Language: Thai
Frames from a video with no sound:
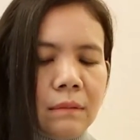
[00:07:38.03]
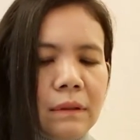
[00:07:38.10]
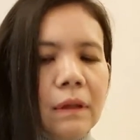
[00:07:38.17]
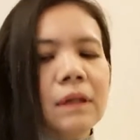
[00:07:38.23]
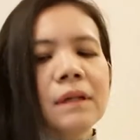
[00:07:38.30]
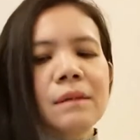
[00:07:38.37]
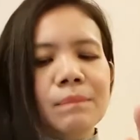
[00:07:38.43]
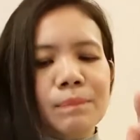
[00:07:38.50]

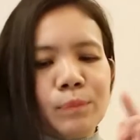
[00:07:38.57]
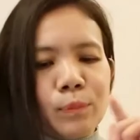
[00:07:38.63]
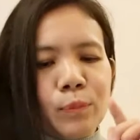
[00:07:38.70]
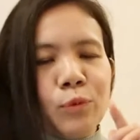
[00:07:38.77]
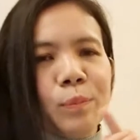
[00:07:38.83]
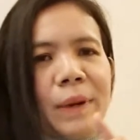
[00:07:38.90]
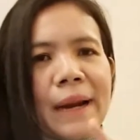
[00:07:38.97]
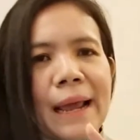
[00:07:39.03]
เออ
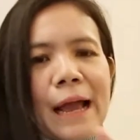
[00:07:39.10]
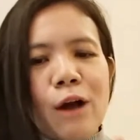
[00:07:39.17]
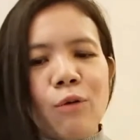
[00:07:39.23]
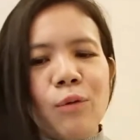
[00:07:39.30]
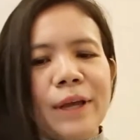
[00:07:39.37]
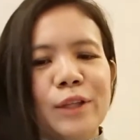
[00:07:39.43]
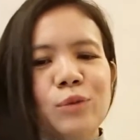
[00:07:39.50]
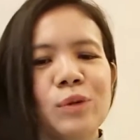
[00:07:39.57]
ปูไม่ได้เอา
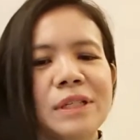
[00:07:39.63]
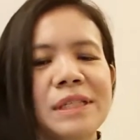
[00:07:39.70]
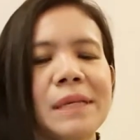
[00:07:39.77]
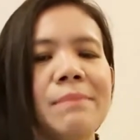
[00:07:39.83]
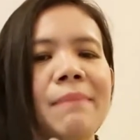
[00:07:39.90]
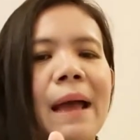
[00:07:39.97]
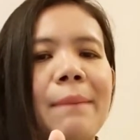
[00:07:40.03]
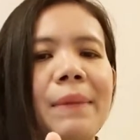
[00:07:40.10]
ไอ้ตัวจิ้
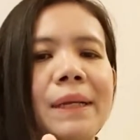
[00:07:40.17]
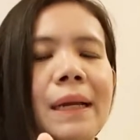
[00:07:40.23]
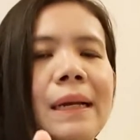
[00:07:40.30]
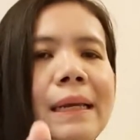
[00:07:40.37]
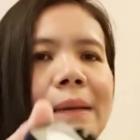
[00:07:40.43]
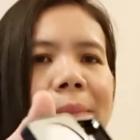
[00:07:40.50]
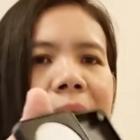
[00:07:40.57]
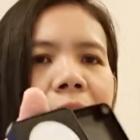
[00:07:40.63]
มมา มันก็เล
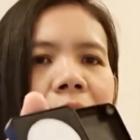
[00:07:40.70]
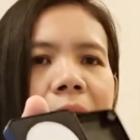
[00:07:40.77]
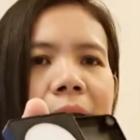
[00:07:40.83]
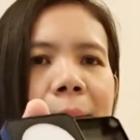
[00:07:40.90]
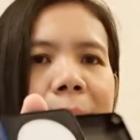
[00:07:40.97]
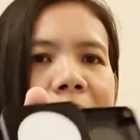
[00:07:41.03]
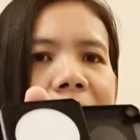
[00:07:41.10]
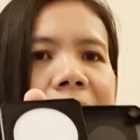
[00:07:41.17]
ยยังไม่ออกนะ
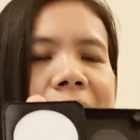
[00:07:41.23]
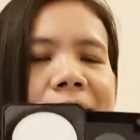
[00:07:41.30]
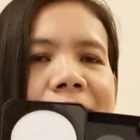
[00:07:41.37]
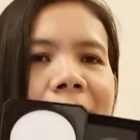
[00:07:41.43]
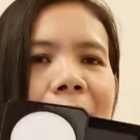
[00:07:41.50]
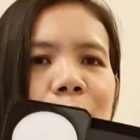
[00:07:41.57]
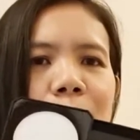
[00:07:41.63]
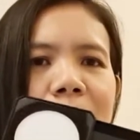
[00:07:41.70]
คะมันก็เลย
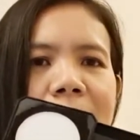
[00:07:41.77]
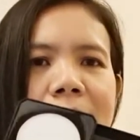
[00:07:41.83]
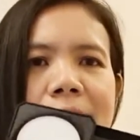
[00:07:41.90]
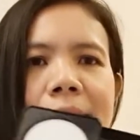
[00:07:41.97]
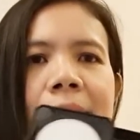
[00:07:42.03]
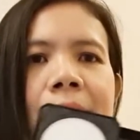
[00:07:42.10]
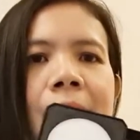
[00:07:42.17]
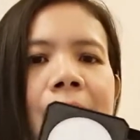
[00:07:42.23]
ใส่ลงไปเล
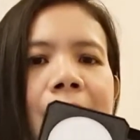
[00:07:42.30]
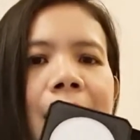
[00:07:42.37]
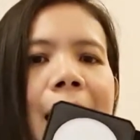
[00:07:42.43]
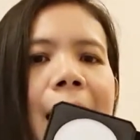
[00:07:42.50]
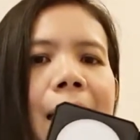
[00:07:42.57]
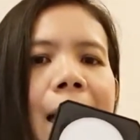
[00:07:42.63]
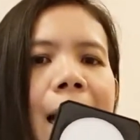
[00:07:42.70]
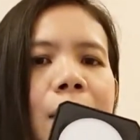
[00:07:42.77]
ย นั่นแห
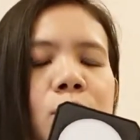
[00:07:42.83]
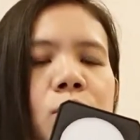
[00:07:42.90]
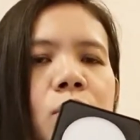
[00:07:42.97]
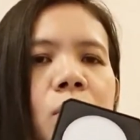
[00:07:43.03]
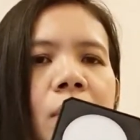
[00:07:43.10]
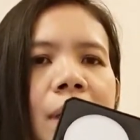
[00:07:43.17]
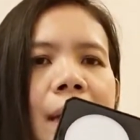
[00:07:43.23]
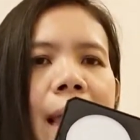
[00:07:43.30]
ละค่ะ ทุกค
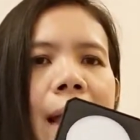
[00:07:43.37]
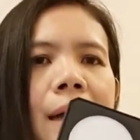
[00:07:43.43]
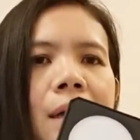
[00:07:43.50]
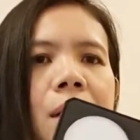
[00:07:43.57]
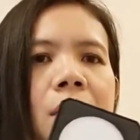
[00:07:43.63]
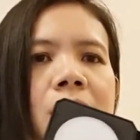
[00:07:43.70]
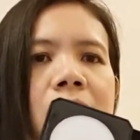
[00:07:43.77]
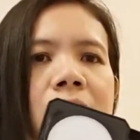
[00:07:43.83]
นเนี่ย
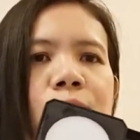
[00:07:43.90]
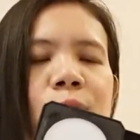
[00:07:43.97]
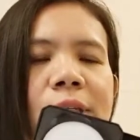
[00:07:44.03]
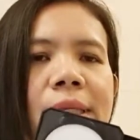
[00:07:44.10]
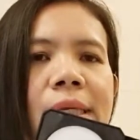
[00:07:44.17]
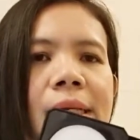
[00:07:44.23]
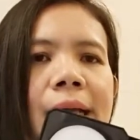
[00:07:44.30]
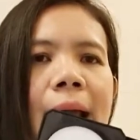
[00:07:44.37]
ก็คือวิ
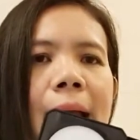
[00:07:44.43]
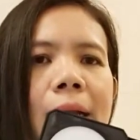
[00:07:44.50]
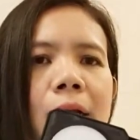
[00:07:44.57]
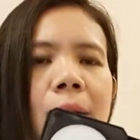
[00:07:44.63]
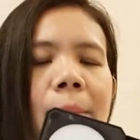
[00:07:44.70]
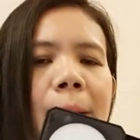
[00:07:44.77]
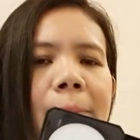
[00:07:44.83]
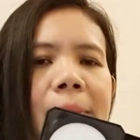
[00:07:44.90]
ธีการ
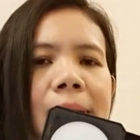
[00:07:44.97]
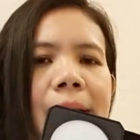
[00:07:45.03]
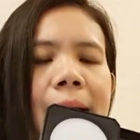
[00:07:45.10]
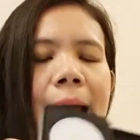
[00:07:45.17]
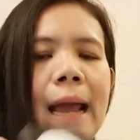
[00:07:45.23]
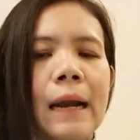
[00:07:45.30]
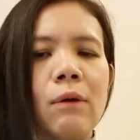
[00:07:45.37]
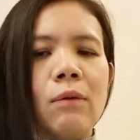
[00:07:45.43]
ก็แบบนี้นะ
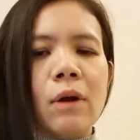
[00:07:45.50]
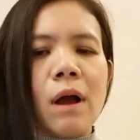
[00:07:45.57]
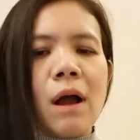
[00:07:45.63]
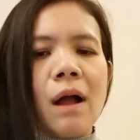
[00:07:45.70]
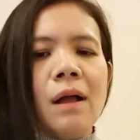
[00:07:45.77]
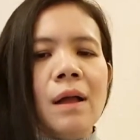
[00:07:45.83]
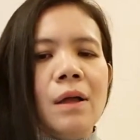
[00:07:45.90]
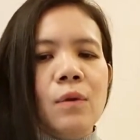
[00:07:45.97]
คะ แล้วก็
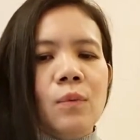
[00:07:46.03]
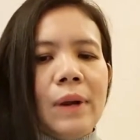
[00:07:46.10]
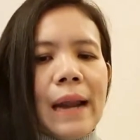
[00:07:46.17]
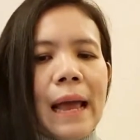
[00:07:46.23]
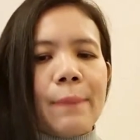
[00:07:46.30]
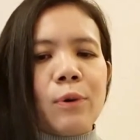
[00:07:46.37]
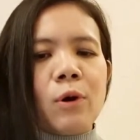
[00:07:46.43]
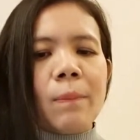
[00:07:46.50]
เวลา
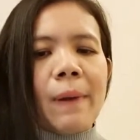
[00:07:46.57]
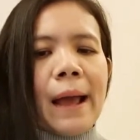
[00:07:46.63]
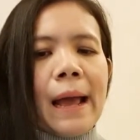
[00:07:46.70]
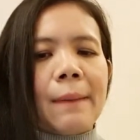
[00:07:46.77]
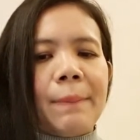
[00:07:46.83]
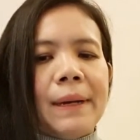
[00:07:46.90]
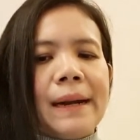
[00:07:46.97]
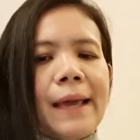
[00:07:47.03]
พกพา
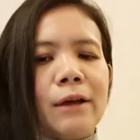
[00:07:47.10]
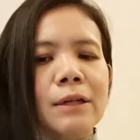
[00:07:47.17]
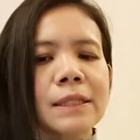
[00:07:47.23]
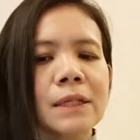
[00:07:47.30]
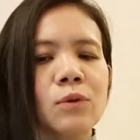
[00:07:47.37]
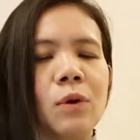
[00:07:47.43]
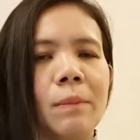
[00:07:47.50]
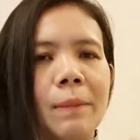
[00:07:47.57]
ไปไหนก็
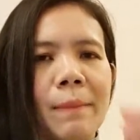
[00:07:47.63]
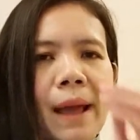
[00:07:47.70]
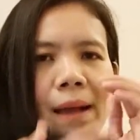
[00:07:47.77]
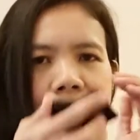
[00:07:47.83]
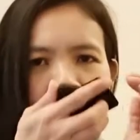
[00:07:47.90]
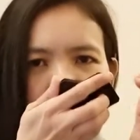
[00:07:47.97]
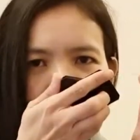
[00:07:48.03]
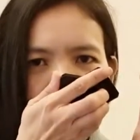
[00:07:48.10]
สะดวกมา
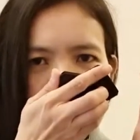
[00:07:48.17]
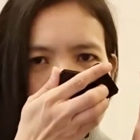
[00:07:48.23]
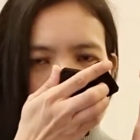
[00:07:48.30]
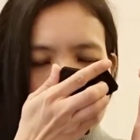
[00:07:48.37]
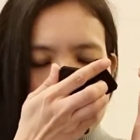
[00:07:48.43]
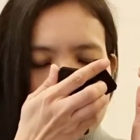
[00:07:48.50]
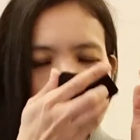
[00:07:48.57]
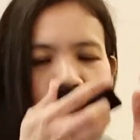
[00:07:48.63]

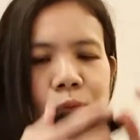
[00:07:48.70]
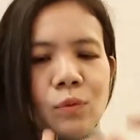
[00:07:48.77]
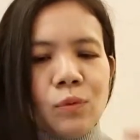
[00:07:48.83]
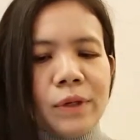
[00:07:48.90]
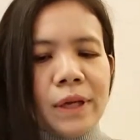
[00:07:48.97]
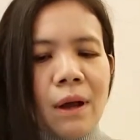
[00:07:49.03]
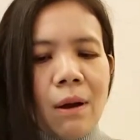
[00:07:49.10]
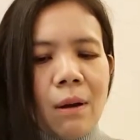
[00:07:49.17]
กๆอุ้
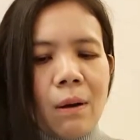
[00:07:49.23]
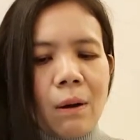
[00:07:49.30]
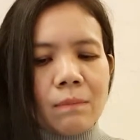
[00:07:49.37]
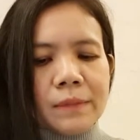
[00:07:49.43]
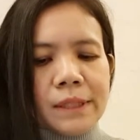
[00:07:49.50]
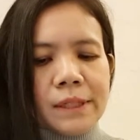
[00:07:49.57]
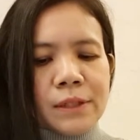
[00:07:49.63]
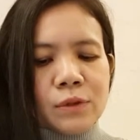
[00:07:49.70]
ยหอม
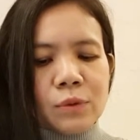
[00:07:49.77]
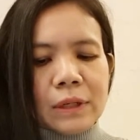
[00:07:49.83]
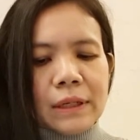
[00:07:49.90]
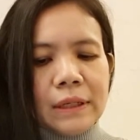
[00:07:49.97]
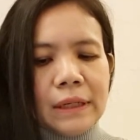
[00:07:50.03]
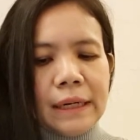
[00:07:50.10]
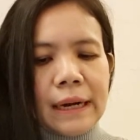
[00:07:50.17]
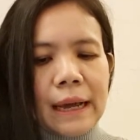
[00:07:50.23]
ที่สุด
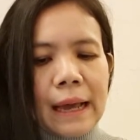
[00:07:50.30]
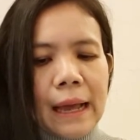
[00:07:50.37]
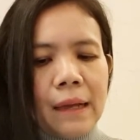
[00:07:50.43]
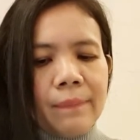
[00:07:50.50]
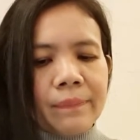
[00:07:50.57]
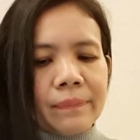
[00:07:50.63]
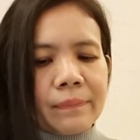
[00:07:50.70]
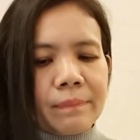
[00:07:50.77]
เลยนะคะ
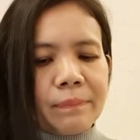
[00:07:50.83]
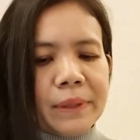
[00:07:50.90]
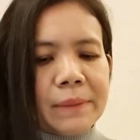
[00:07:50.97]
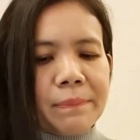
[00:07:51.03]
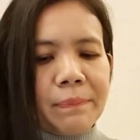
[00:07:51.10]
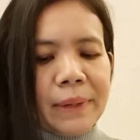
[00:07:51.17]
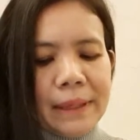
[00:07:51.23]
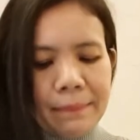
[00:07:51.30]
ปริ่
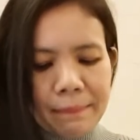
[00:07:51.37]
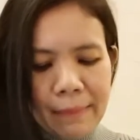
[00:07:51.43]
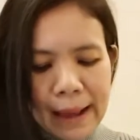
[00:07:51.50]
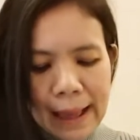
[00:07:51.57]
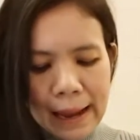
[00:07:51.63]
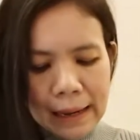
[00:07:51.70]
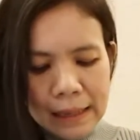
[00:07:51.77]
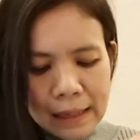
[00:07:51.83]
มปริ่ม
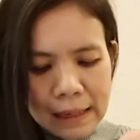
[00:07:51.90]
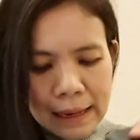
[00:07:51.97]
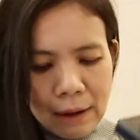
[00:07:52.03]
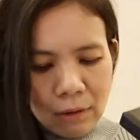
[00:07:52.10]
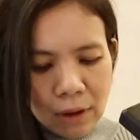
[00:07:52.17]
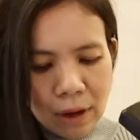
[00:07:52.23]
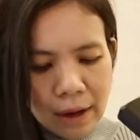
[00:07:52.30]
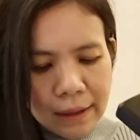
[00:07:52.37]
มาก แล้
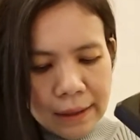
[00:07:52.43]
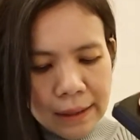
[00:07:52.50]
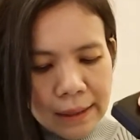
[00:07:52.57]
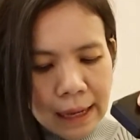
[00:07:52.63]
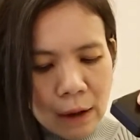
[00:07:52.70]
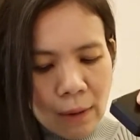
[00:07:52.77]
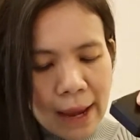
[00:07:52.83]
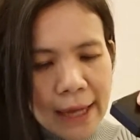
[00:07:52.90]
วก็ที่
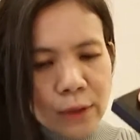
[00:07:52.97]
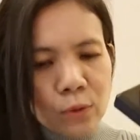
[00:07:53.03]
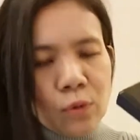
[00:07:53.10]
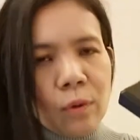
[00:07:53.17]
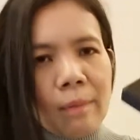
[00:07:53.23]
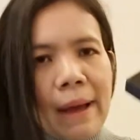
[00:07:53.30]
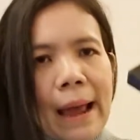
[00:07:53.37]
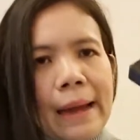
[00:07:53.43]
เขาให้ถุ
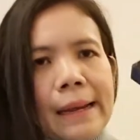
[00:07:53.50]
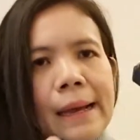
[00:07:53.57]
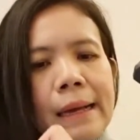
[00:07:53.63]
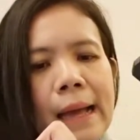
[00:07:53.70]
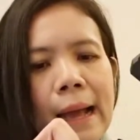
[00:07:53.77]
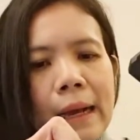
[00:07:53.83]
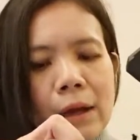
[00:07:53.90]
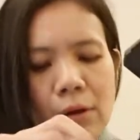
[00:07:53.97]
งมาเนี่ย
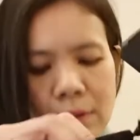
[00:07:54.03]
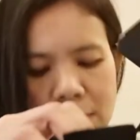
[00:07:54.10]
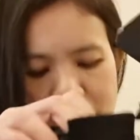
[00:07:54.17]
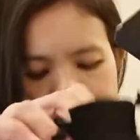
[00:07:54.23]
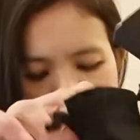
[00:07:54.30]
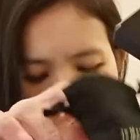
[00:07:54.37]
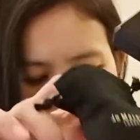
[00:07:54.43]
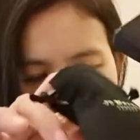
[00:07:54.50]
ค่ะ ก็คื
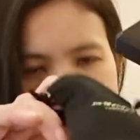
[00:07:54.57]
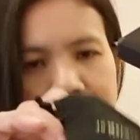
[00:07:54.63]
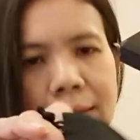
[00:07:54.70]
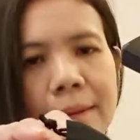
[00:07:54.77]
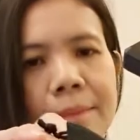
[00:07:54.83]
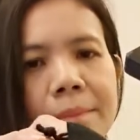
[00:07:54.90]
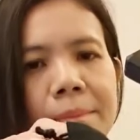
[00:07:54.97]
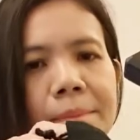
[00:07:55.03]
อเป็น
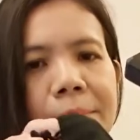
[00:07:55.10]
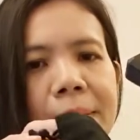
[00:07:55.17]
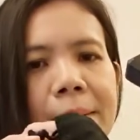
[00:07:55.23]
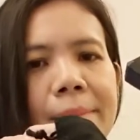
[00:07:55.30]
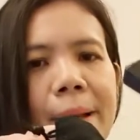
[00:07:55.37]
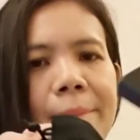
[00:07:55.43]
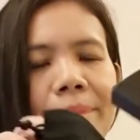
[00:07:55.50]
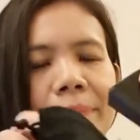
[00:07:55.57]
เป็น
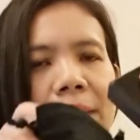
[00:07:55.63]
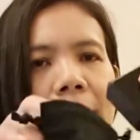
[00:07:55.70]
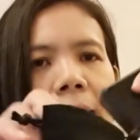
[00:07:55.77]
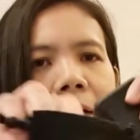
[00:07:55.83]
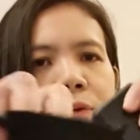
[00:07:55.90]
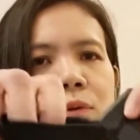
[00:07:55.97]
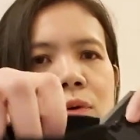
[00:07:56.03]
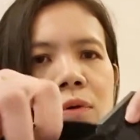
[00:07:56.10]
แบบนี้
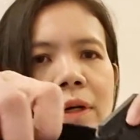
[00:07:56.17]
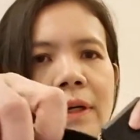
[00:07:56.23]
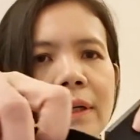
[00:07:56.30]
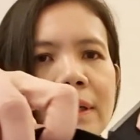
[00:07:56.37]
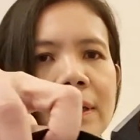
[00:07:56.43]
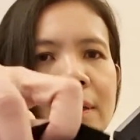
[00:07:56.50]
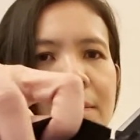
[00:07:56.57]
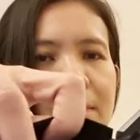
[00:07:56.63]
ค่ะทุกคน
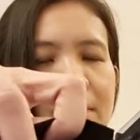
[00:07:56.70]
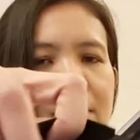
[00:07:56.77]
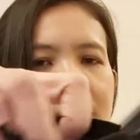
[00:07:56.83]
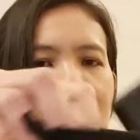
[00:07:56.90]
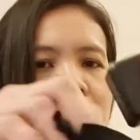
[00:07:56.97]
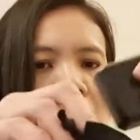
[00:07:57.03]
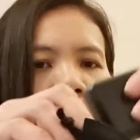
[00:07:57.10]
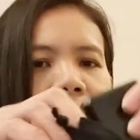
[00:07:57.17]

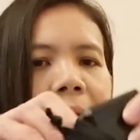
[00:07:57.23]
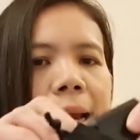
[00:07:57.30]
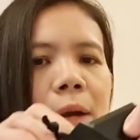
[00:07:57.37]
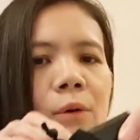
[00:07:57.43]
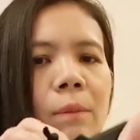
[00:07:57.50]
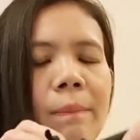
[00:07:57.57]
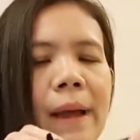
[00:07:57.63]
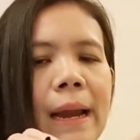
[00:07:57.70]
เราก็ใส่
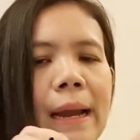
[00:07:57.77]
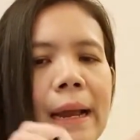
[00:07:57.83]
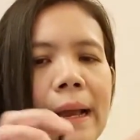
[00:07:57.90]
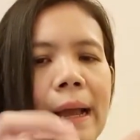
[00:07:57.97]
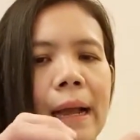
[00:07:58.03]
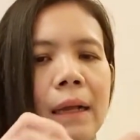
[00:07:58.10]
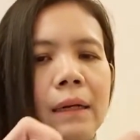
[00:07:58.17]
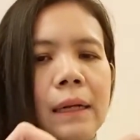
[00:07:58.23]
ลงไปนะ
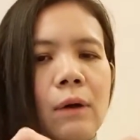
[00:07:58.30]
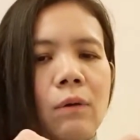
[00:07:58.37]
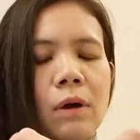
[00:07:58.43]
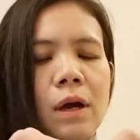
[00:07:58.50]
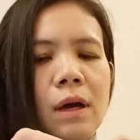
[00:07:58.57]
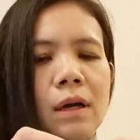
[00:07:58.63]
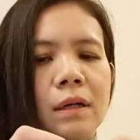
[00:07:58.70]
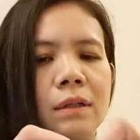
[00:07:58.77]
คะ เราก็